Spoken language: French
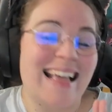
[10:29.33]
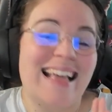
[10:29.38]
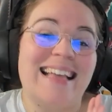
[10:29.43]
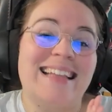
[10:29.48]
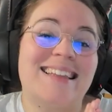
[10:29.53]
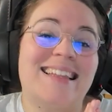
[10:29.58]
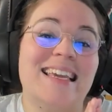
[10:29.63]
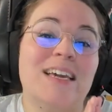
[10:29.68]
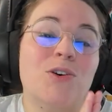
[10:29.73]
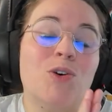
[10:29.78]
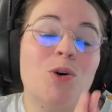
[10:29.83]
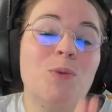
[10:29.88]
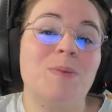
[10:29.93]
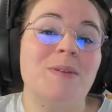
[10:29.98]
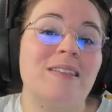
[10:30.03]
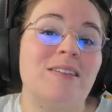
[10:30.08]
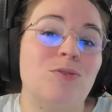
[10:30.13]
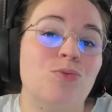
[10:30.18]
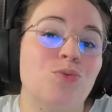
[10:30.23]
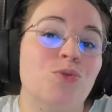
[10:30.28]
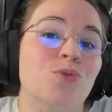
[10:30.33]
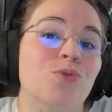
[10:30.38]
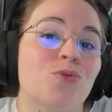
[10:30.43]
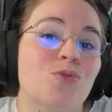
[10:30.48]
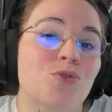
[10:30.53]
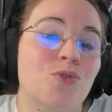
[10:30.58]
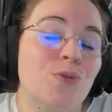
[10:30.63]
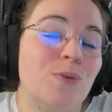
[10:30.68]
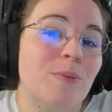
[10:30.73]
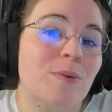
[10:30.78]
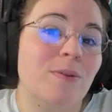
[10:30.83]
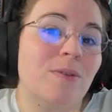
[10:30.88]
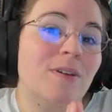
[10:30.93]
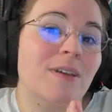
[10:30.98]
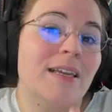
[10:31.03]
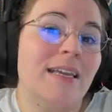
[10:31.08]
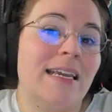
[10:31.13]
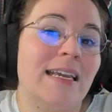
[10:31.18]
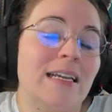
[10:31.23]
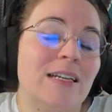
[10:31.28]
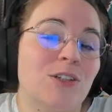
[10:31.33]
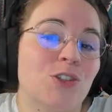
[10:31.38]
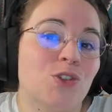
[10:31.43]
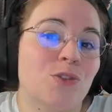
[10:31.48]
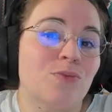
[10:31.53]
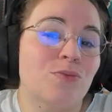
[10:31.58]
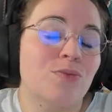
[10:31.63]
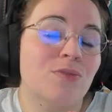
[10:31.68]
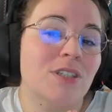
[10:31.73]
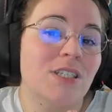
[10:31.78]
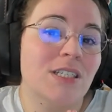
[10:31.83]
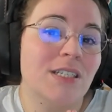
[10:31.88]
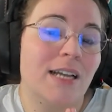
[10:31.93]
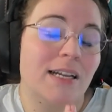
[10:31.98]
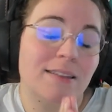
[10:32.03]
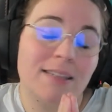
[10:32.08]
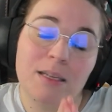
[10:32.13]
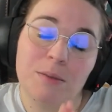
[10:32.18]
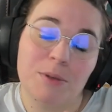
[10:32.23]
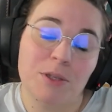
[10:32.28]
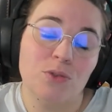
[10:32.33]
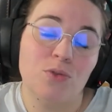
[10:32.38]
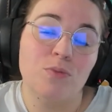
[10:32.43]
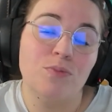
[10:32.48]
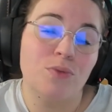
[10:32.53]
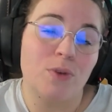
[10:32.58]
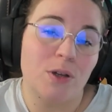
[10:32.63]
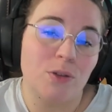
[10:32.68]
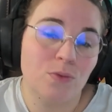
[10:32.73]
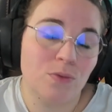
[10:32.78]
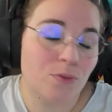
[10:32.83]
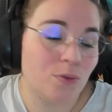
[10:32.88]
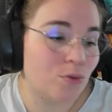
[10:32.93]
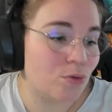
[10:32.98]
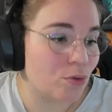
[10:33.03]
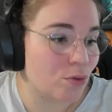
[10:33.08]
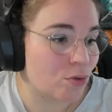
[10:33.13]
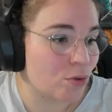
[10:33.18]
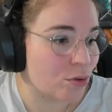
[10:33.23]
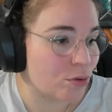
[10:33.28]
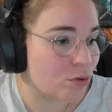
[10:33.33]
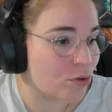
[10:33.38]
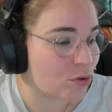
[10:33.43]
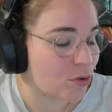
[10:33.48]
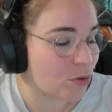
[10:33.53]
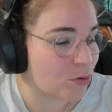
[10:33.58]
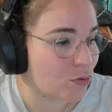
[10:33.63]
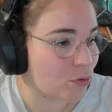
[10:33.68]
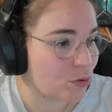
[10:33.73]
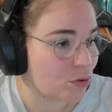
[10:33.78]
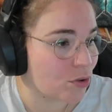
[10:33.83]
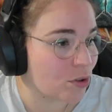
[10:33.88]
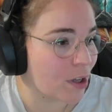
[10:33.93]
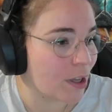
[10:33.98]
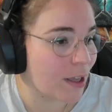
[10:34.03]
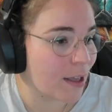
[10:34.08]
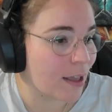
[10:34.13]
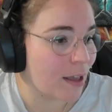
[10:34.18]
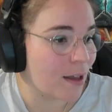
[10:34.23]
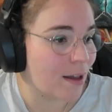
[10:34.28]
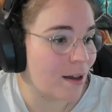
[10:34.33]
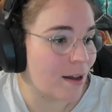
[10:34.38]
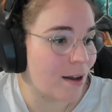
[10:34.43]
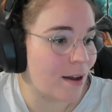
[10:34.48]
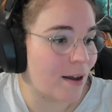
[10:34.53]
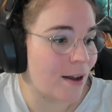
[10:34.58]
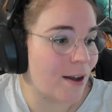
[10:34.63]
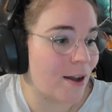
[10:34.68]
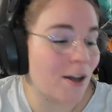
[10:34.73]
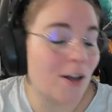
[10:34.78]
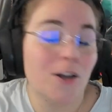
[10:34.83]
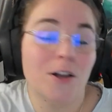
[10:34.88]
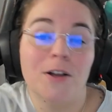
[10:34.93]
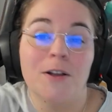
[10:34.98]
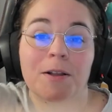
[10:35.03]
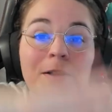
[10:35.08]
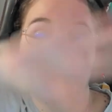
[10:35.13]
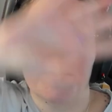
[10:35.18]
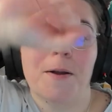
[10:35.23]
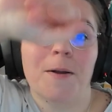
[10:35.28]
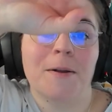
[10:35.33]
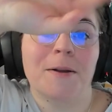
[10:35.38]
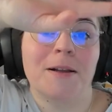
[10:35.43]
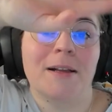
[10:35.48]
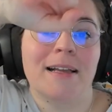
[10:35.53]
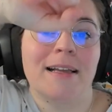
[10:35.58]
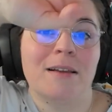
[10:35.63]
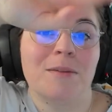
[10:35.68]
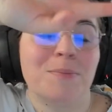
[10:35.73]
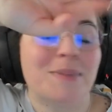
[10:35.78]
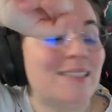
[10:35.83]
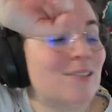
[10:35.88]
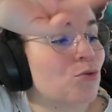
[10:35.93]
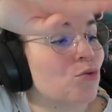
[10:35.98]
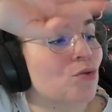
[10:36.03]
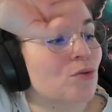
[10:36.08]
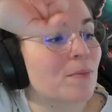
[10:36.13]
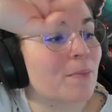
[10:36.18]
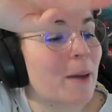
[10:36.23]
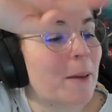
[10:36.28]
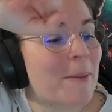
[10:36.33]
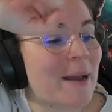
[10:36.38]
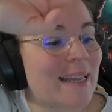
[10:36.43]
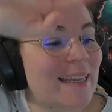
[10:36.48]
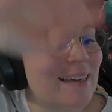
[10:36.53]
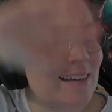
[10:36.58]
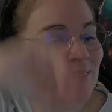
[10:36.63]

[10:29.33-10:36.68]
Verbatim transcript: Des gros bisous YouTube. Et je vous dis à très bientôt pour un nouveau tuto, sans doute. Euh, bisous. Bye bye.